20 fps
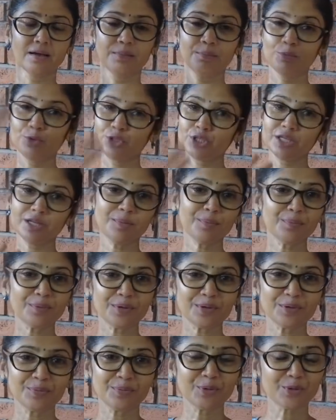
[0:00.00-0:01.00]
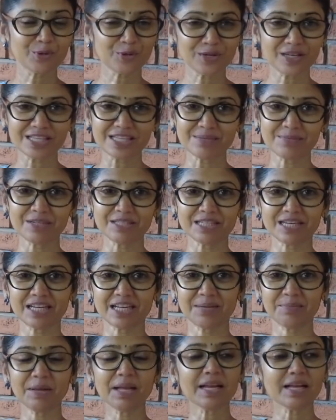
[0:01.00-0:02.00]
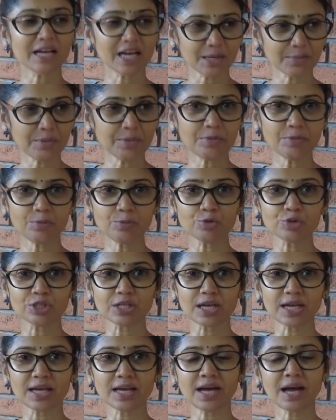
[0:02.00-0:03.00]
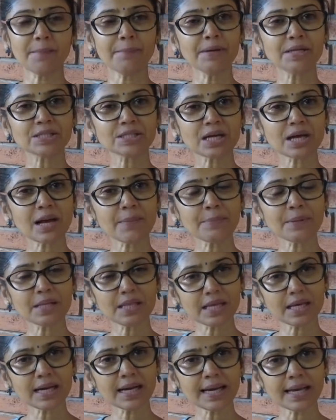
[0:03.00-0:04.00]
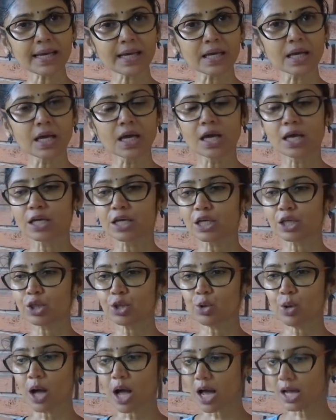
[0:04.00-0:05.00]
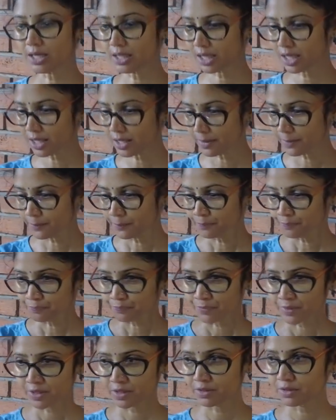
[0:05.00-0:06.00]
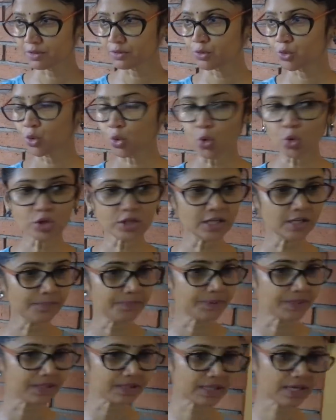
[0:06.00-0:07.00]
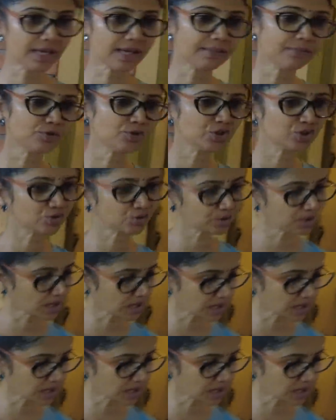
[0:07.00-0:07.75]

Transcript: मुझे ना बिल्कुल नहीं समझ आ रहा है मैंने घर में भी पूछा है हमेशा आपने देखा है कि त्यौहार ना दो दिन पड़ता है मुझे थोड़ा